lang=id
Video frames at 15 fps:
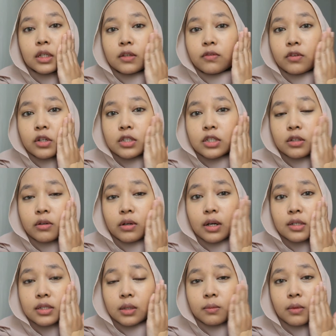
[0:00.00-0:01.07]
ini foundationnya udah
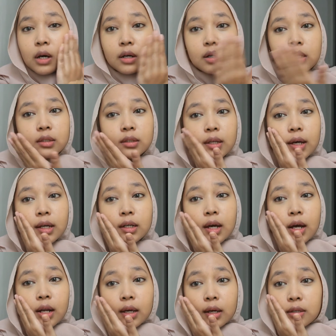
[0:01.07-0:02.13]
ngeset banget dan
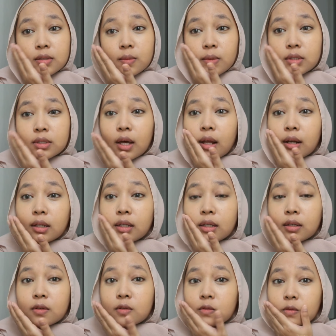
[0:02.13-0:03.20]
gak lengket sama
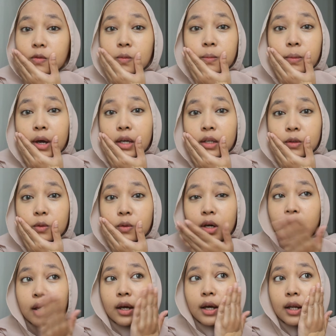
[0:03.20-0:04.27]
sekali sumpah ini tuh
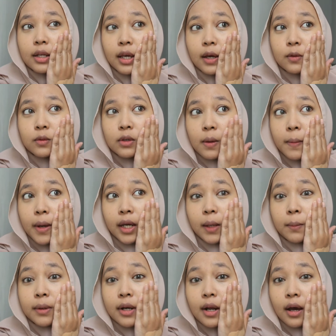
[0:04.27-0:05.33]
kayak kalian udah pakai
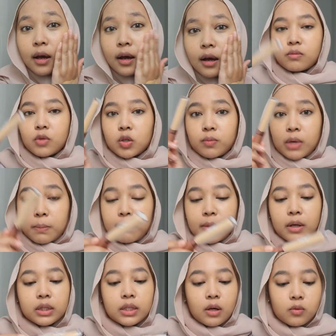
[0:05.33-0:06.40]
bedak mohon maaf
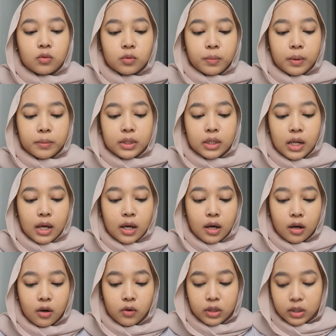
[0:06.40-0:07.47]
banget aku lupa bilang
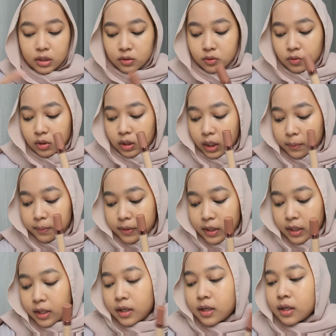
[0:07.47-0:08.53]
kalau ini tuh klaimnya